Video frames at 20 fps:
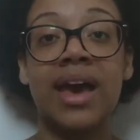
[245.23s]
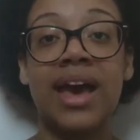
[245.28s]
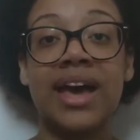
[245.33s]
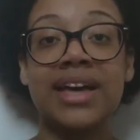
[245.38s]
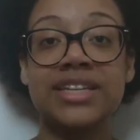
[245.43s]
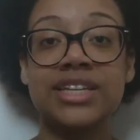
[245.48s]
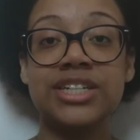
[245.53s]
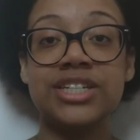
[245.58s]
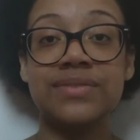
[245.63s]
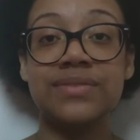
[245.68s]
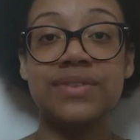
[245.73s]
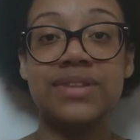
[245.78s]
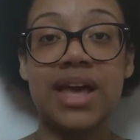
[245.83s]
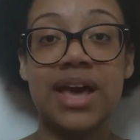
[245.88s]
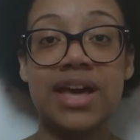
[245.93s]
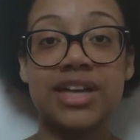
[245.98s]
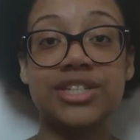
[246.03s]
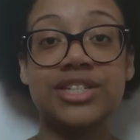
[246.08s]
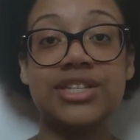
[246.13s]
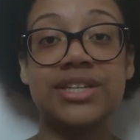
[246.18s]
As
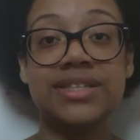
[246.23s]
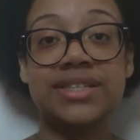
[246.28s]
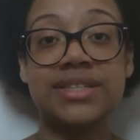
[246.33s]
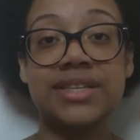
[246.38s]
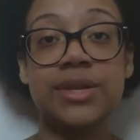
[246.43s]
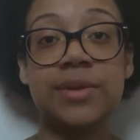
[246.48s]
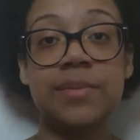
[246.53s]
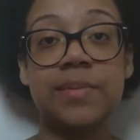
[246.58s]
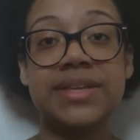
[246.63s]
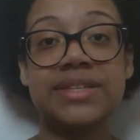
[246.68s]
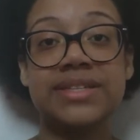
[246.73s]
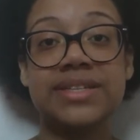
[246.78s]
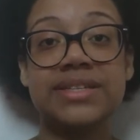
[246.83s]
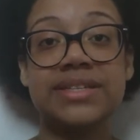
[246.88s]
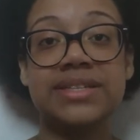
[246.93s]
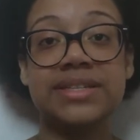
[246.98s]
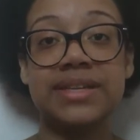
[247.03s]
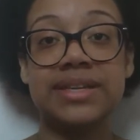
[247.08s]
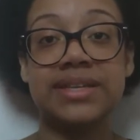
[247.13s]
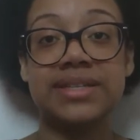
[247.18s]
atividades de ensino,
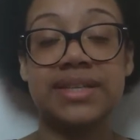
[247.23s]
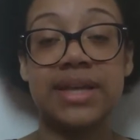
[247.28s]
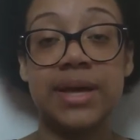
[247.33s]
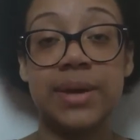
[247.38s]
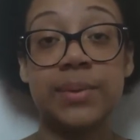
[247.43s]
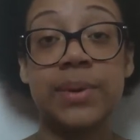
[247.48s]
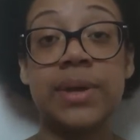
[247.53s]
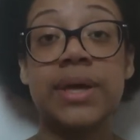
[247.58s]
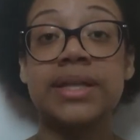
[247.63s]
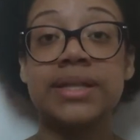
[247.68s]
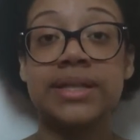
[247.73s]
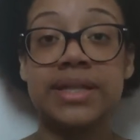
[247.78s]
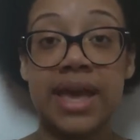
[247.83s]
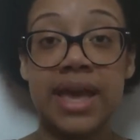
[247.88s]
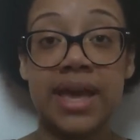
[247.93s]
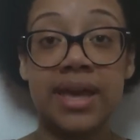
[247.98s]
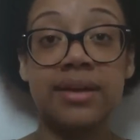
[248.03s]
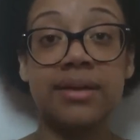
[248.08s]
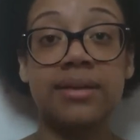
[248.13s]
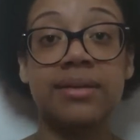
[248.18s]
pesquisa e extensão
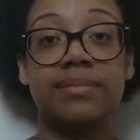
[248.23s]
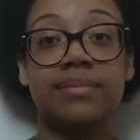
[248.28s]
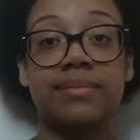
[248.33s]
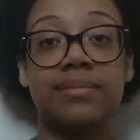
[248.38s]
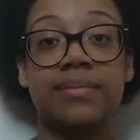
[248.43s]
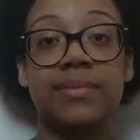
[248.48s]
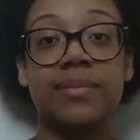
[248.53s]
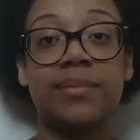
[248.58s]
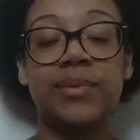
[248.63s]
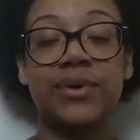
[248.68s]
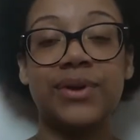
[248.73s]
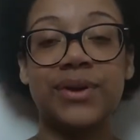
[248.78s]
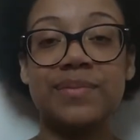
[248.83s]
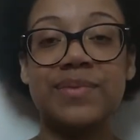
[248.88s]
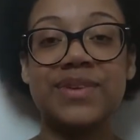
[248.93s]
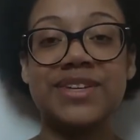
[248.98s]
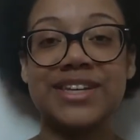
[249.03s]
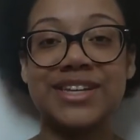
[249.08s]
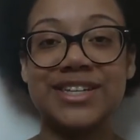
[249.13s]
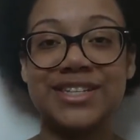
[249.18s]
têm por
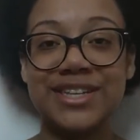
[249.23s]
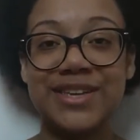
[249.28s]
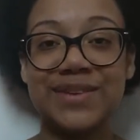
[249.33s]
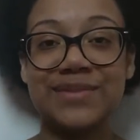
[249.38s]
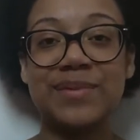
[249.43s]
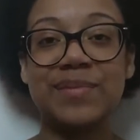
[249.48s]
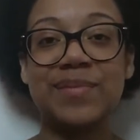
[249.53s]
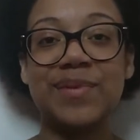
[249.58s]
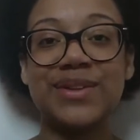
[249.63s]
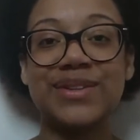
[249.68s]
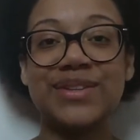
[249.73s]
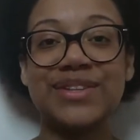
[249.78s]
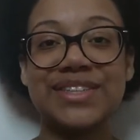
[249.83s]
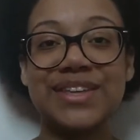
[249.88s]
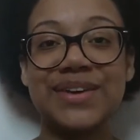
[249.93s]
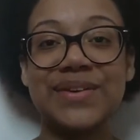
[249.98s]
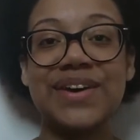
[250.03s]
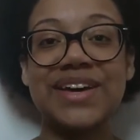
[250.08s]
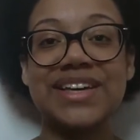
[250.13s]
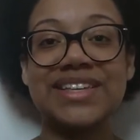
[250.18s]
objetivo
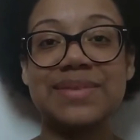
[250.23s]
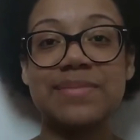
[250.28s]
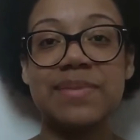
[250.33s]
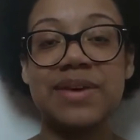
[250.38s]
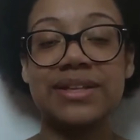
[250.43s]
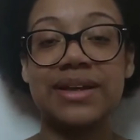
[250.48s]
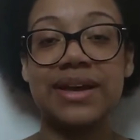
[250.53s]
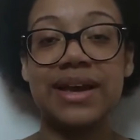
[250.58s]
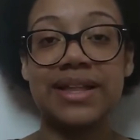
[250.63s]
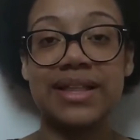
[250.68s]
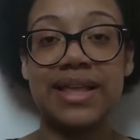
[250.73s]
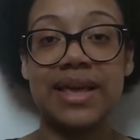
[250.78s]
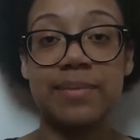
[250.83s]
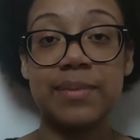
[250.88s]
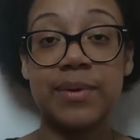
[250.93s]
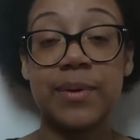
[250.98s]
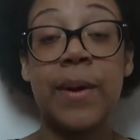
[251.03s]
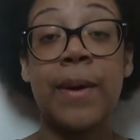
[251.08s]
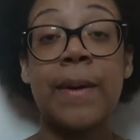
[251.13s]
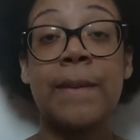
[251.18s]
produzir conhecimento
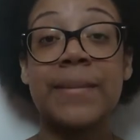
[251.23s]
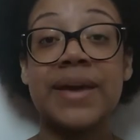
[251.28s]
acadêmico,